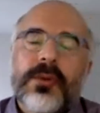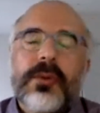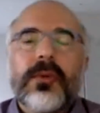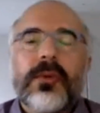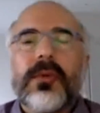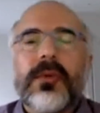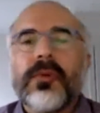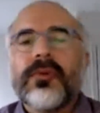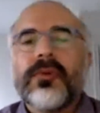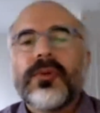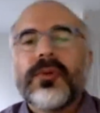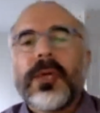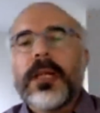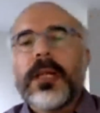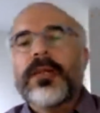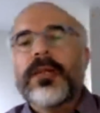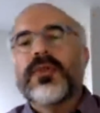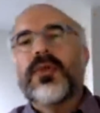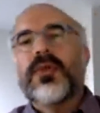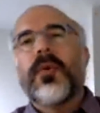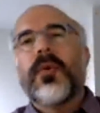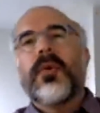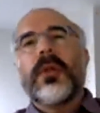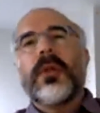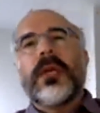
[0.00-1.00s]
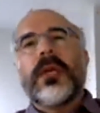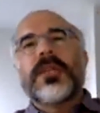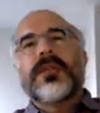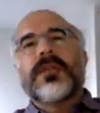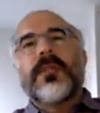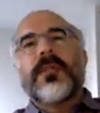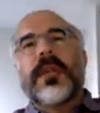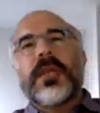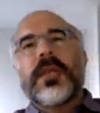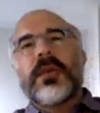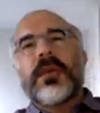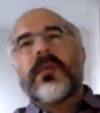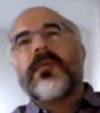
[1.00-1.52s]
kültürel
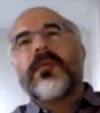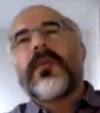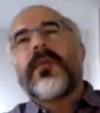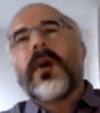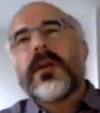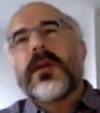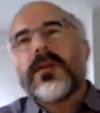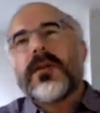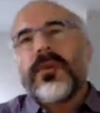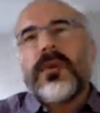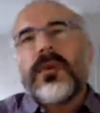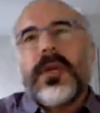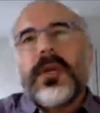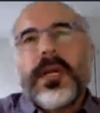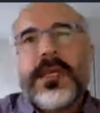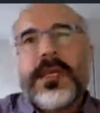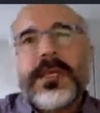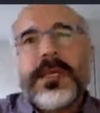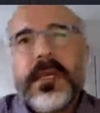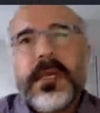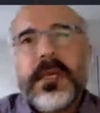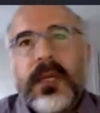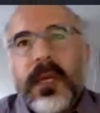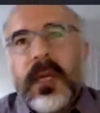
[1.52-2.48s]
çoğullaşma gibi faktörler